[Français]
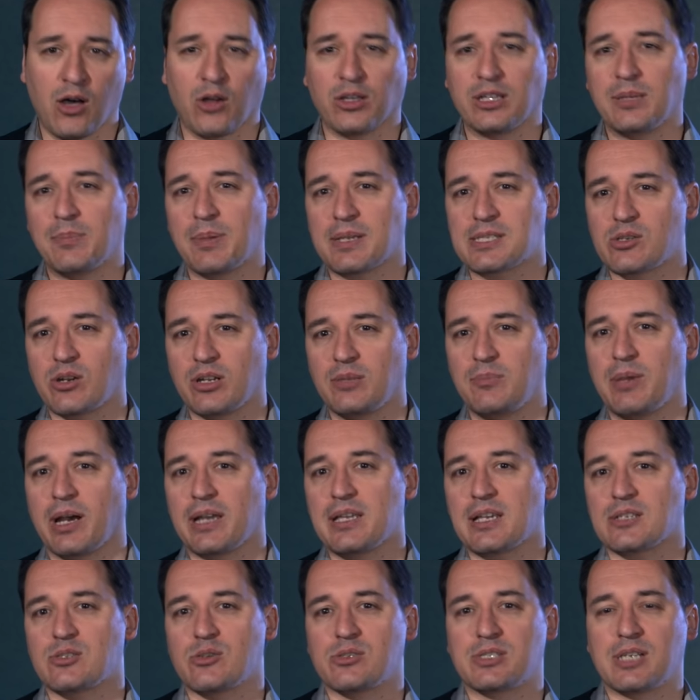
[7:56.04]
En dépassant les
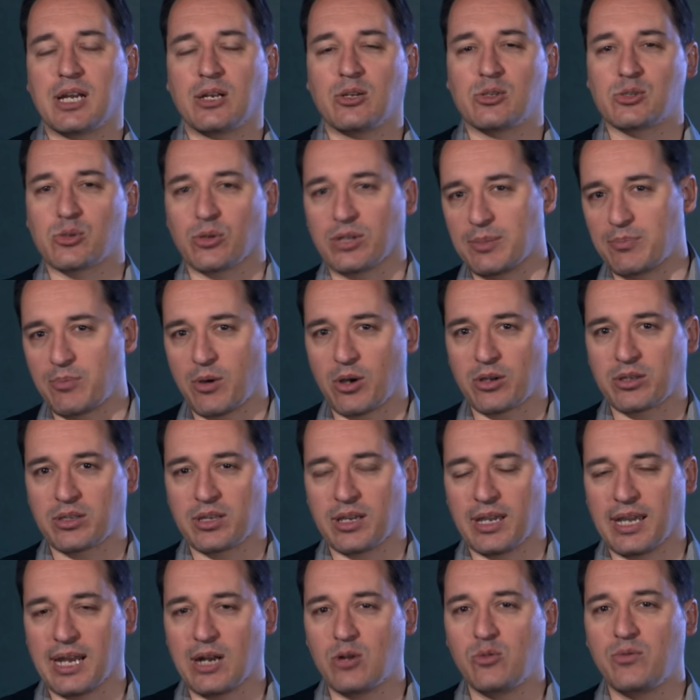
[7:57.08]
barrières sociales de son
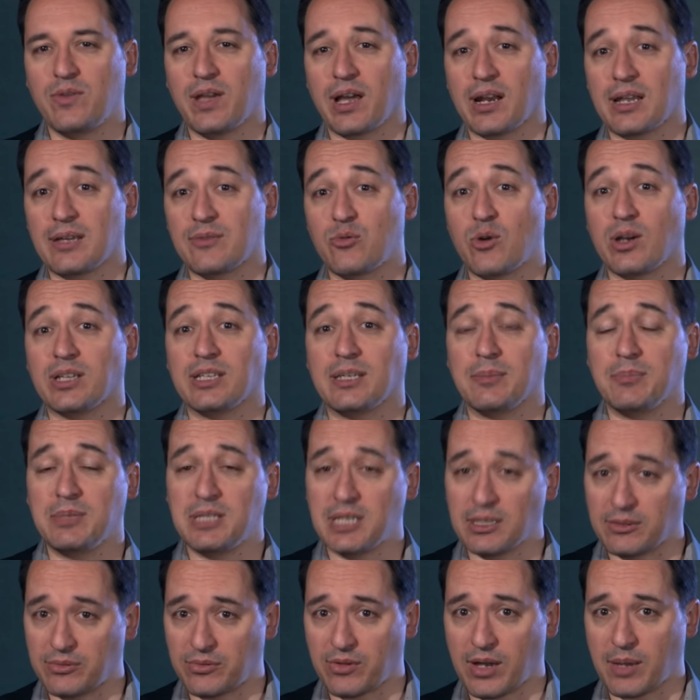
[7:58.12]
époque, elle a ouvert la voie à des
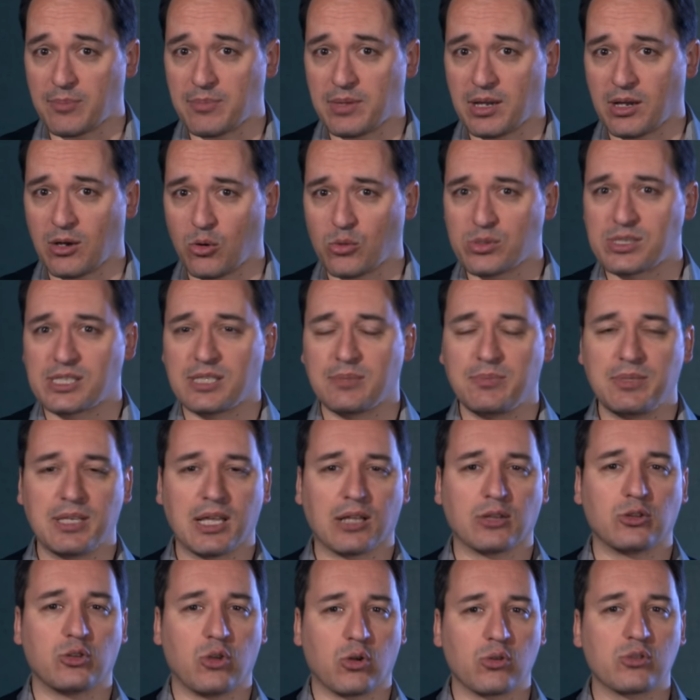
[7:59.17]
milliers de femmes, aussi
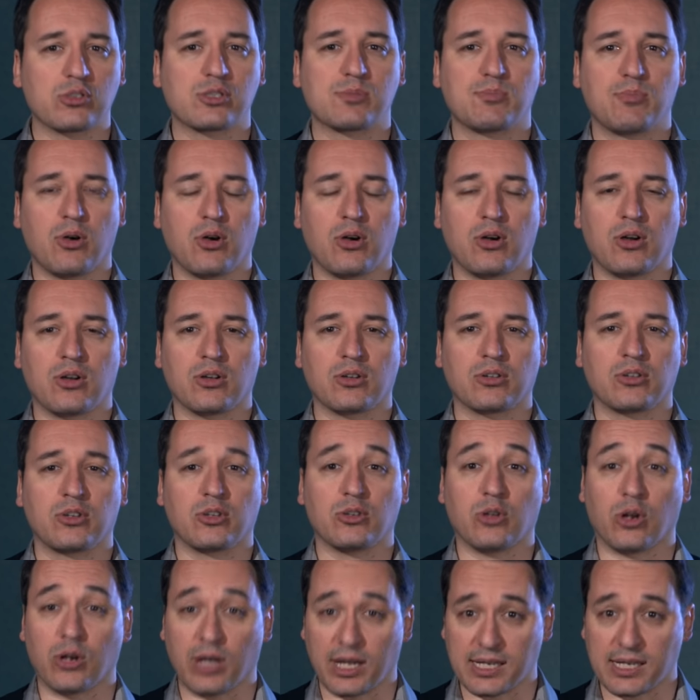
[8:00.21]
bien dans le sport que dans le